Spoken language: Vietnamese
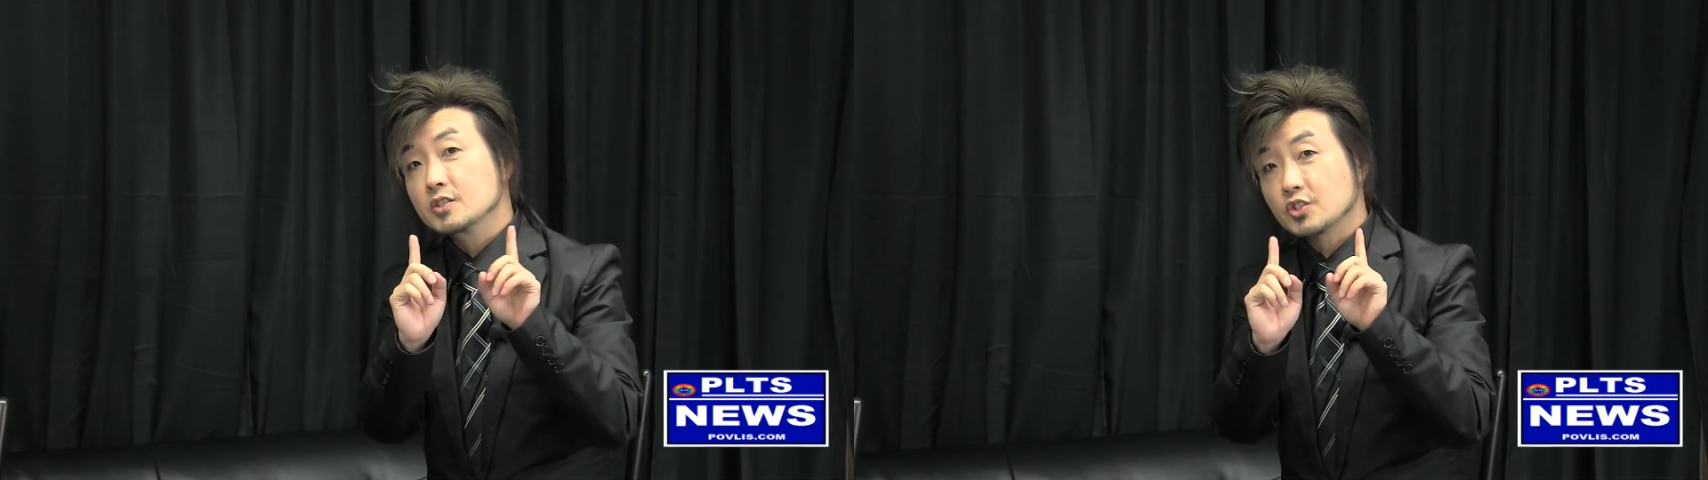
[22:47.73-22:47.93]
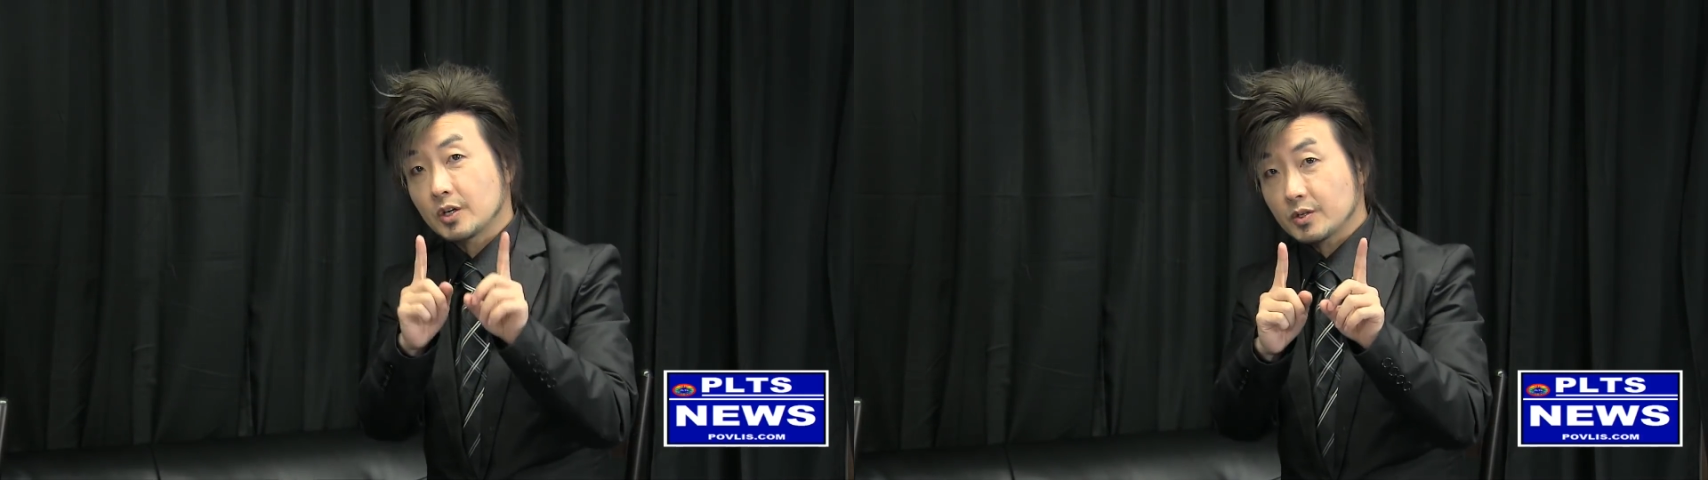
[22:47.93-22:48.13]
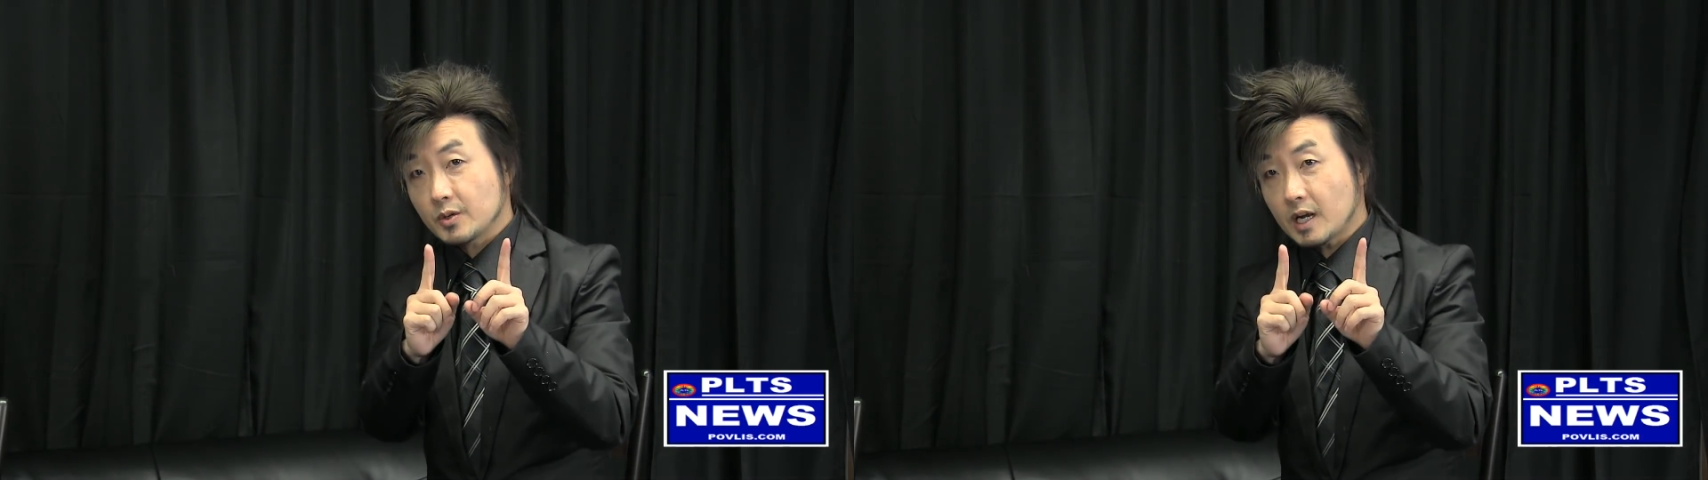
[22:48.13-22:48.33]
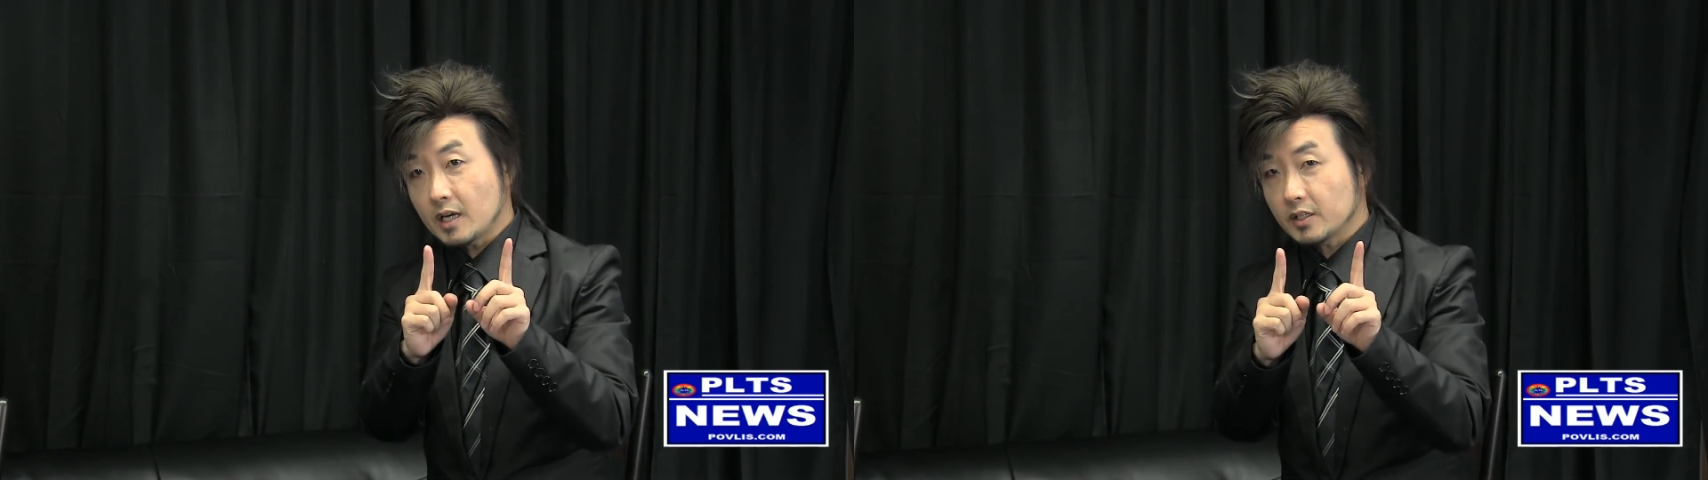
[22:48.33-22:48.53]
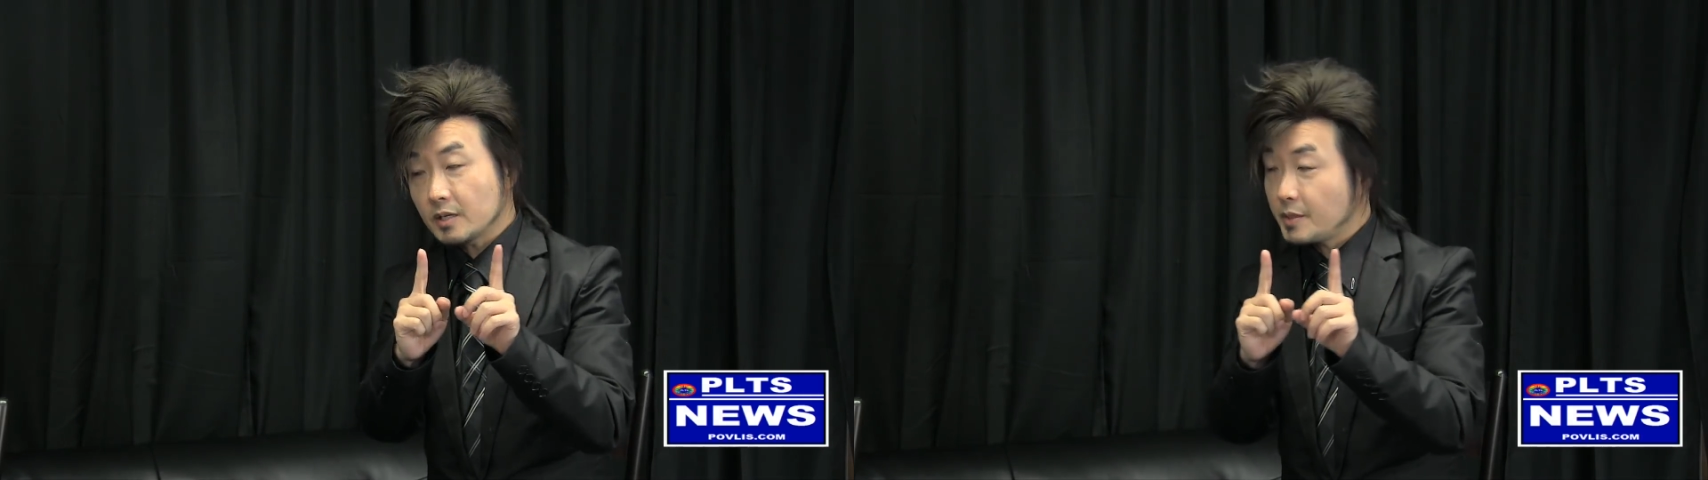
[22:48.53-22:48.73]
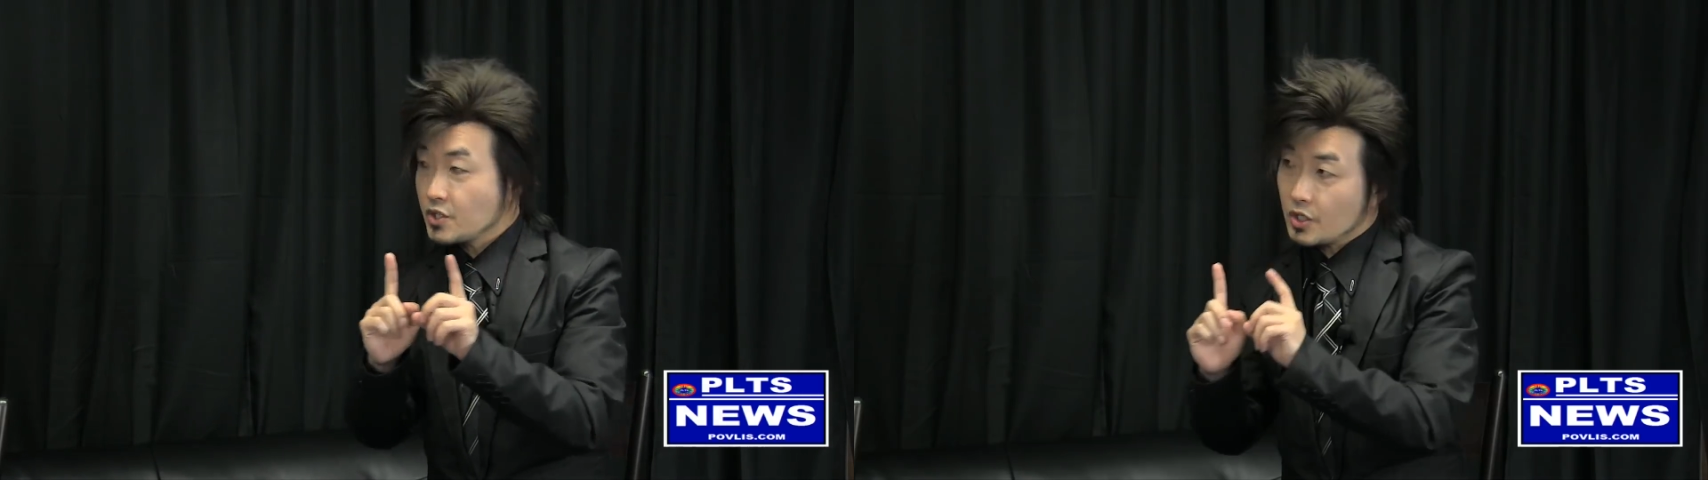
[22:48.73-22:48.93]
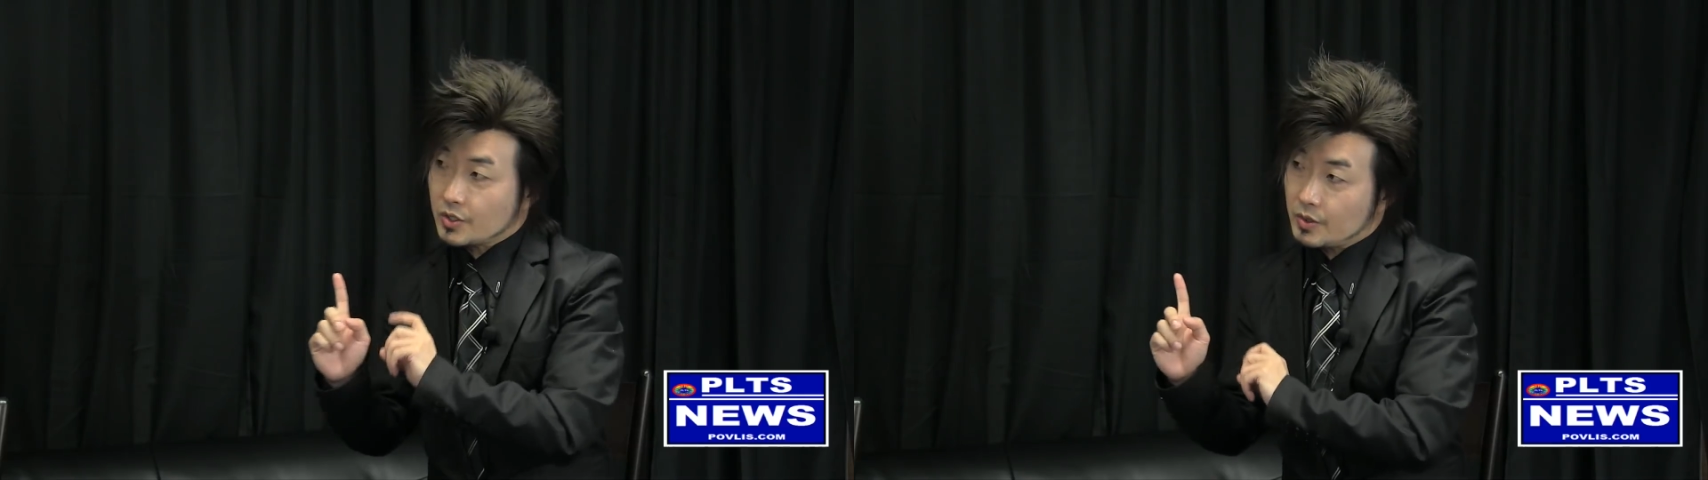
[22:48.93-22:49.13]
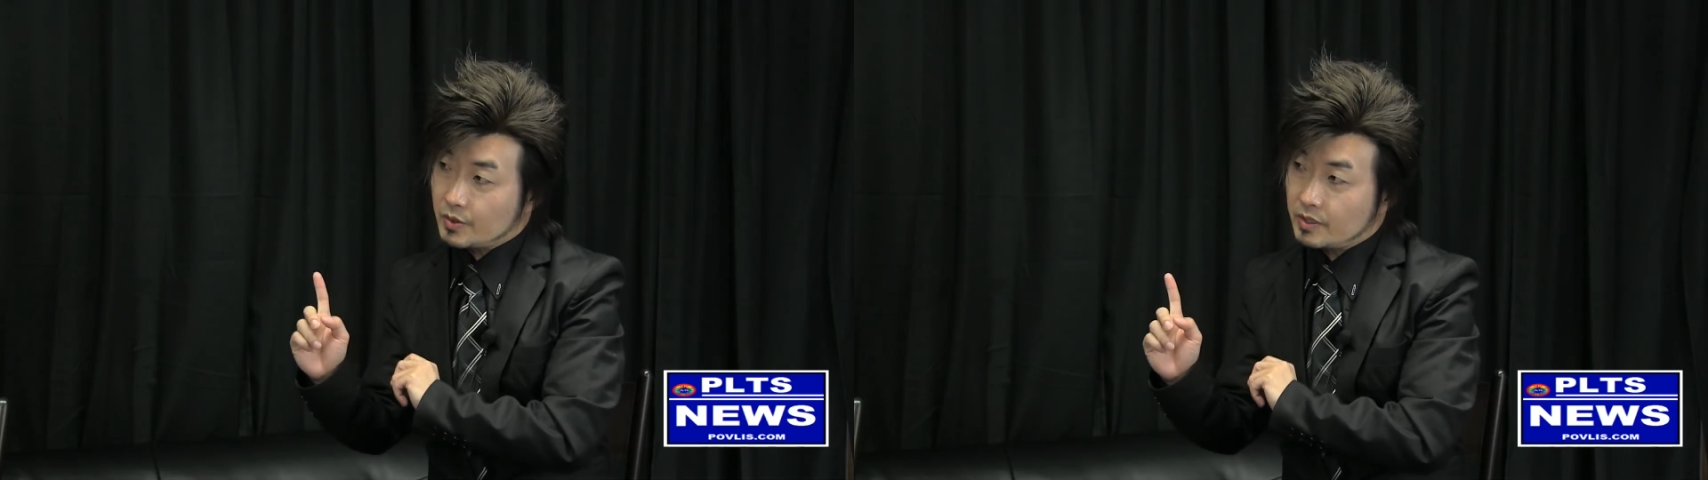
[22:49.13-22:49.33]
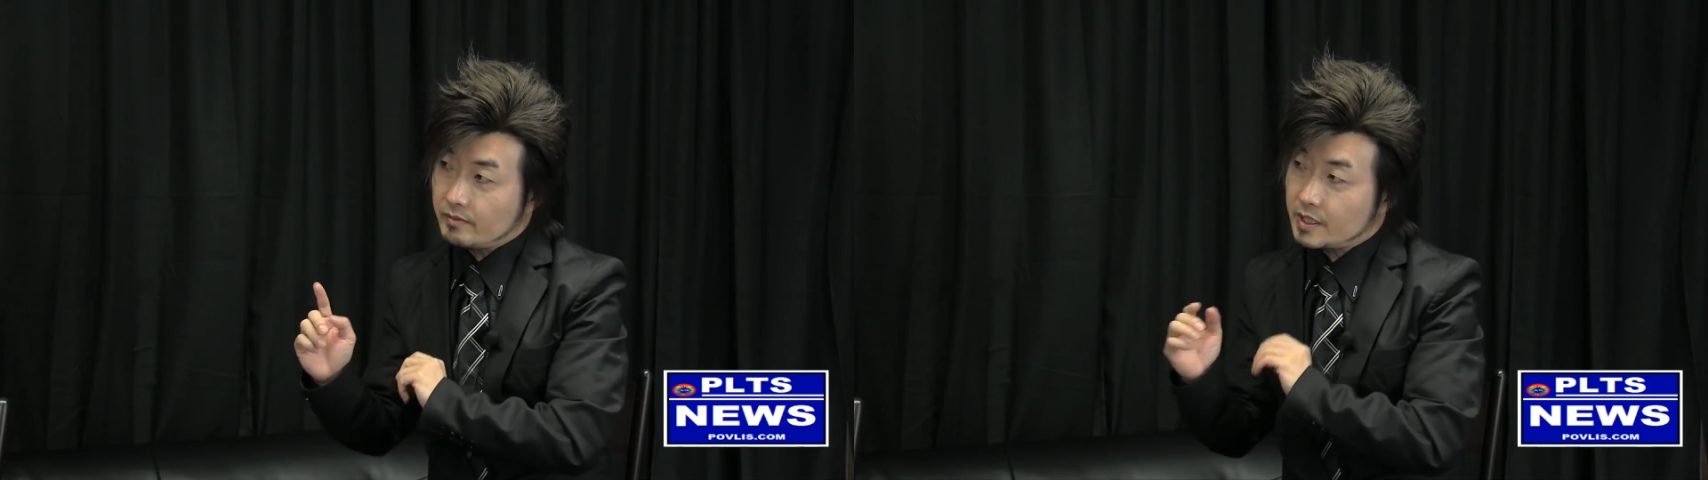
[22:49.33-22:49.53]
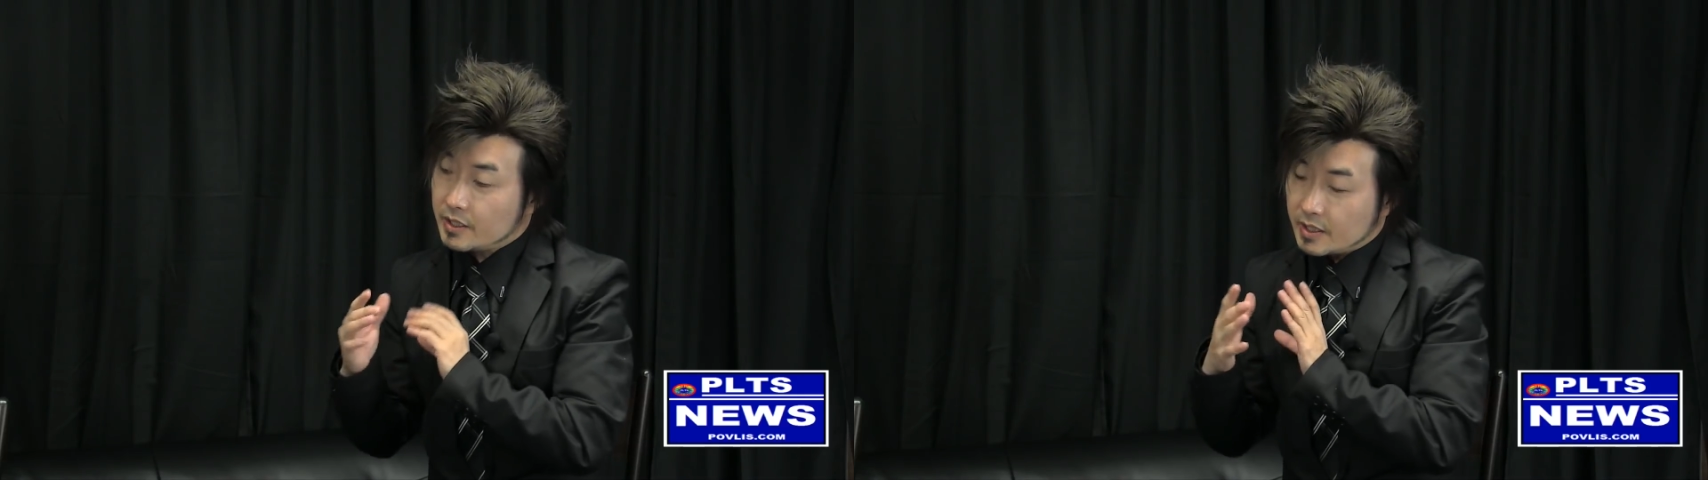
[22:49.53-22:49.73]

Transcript: cho tổ hồng nản lo thì biết cho tổ hồ DVD